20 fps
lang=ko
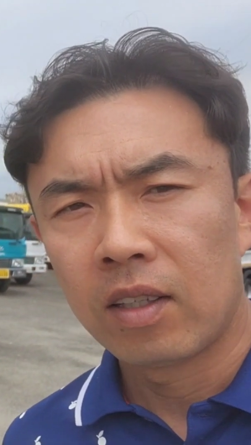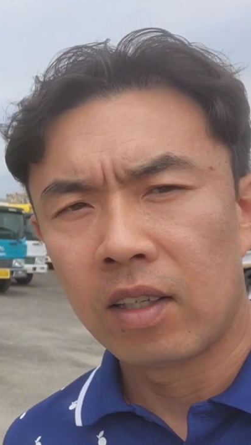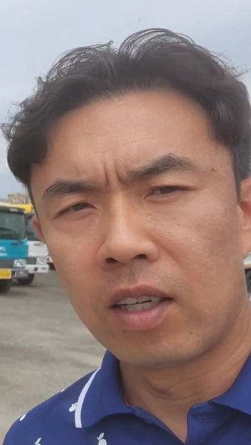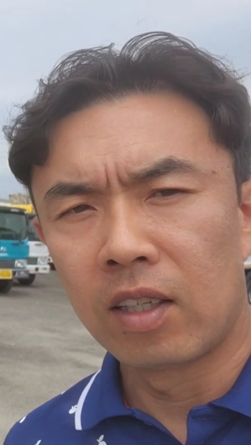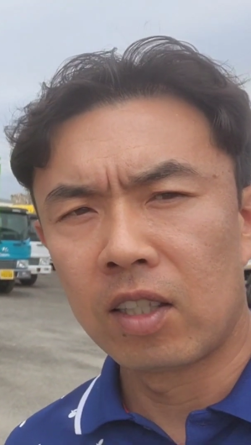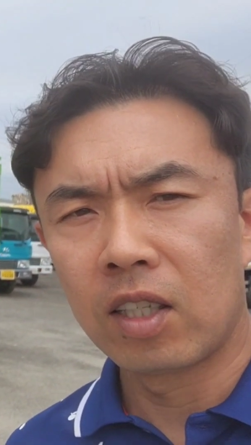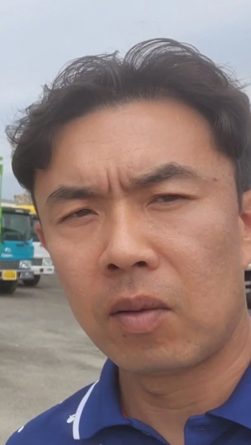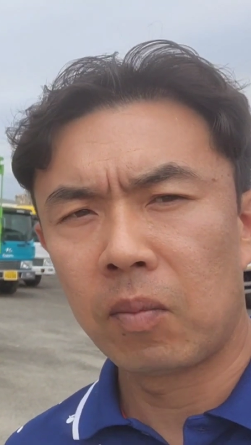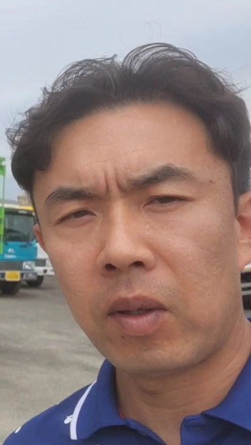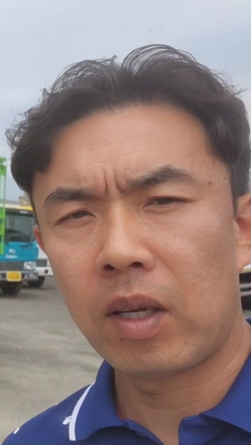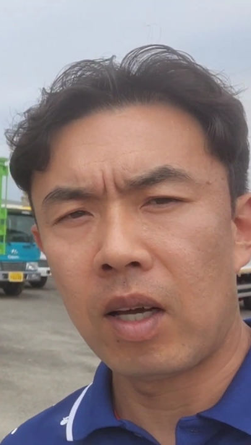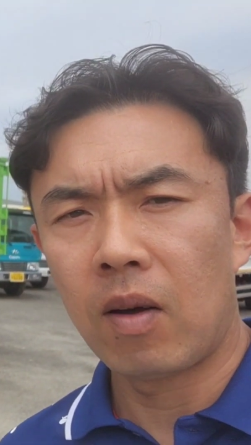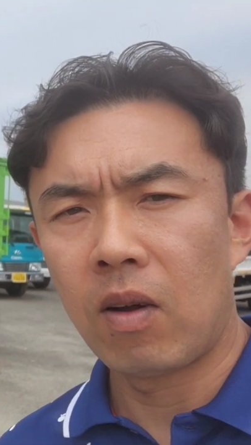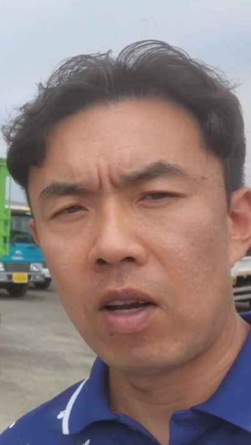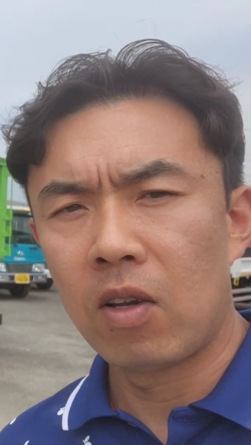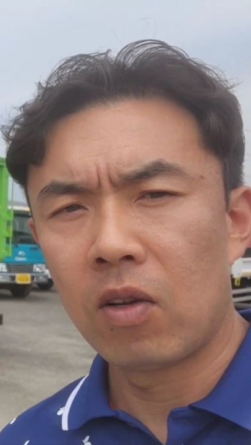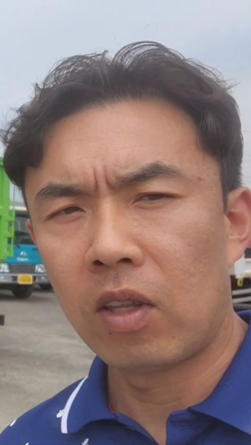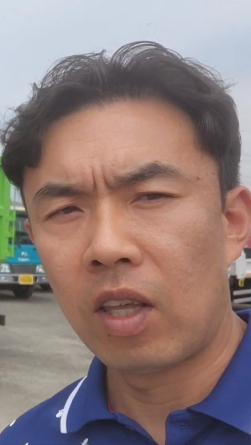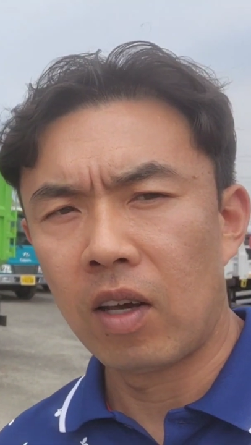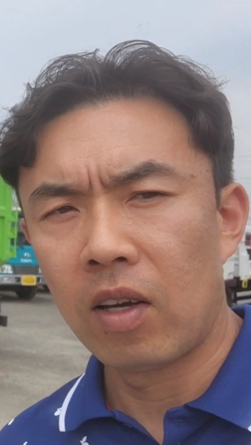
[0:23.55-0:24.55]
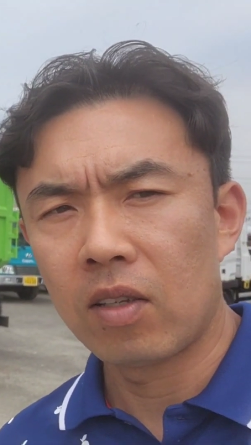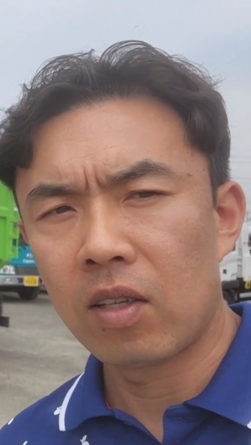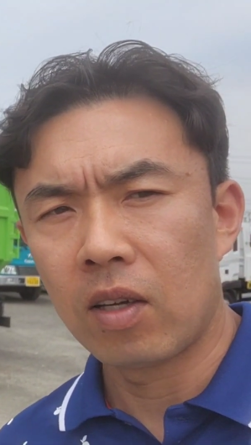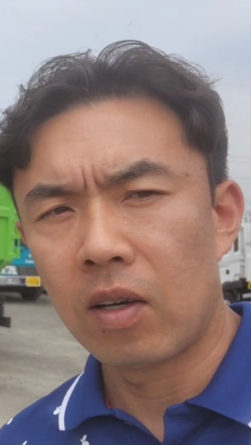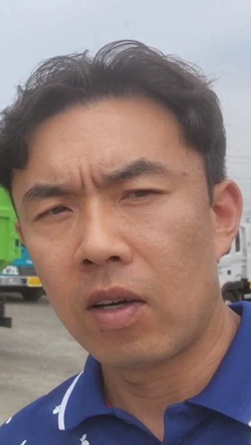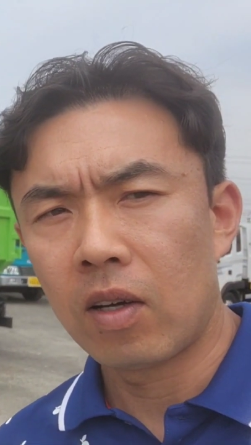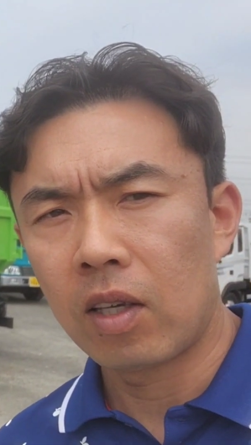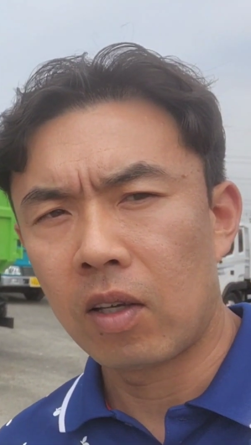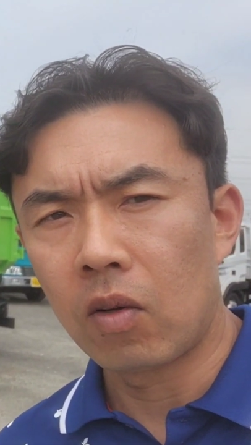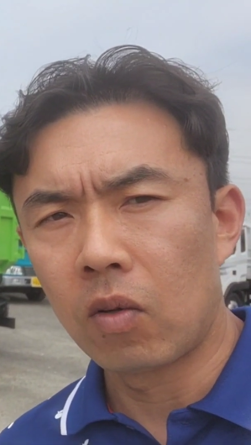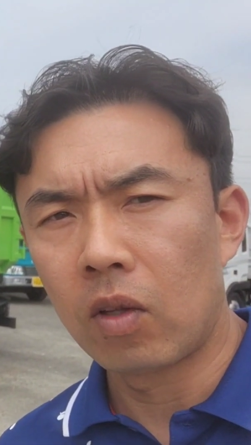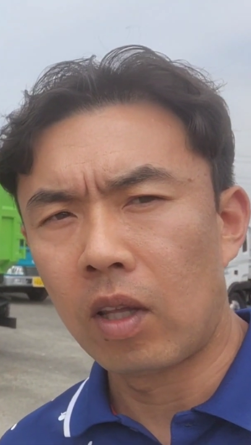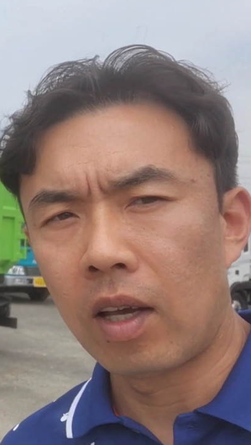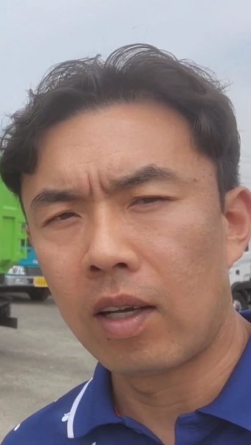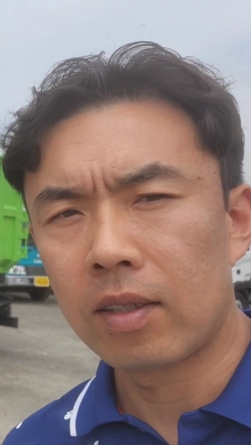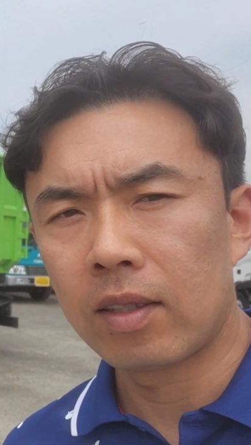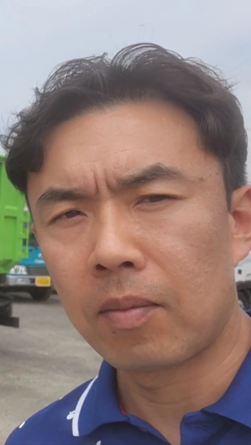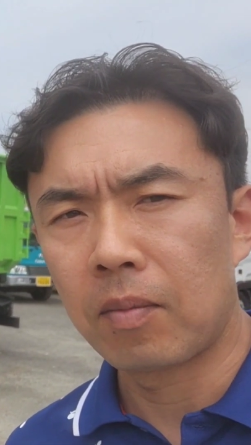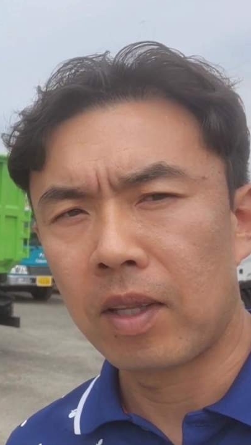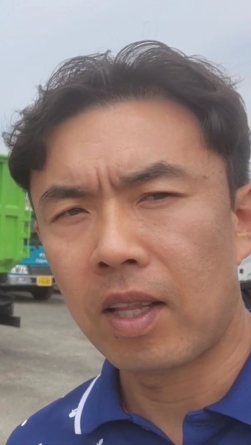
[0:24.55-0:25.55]
경정비가 완료되어서
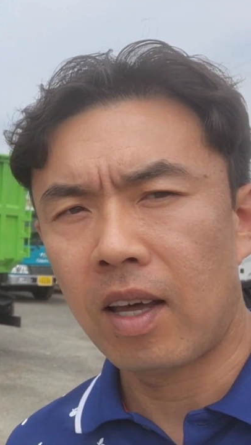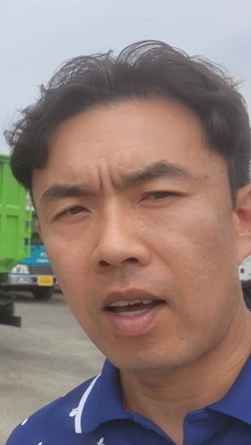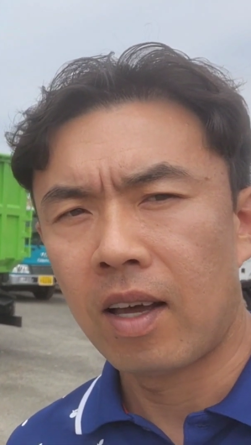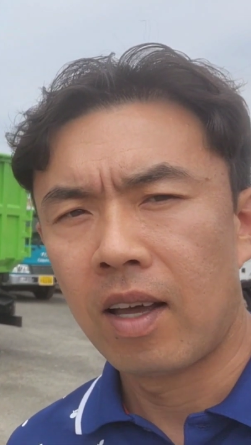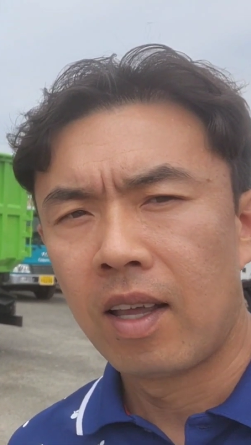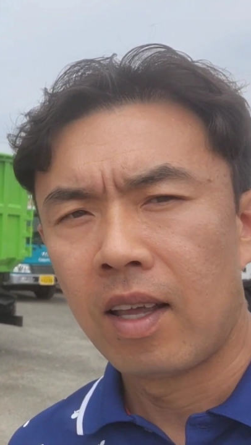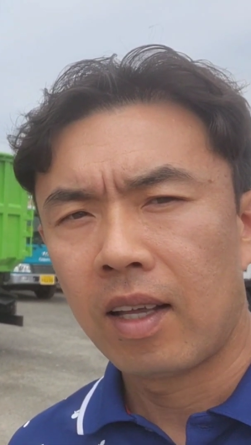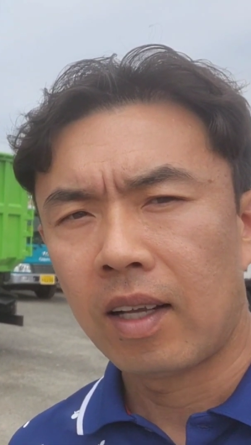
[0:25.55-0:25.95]
입고되었습니다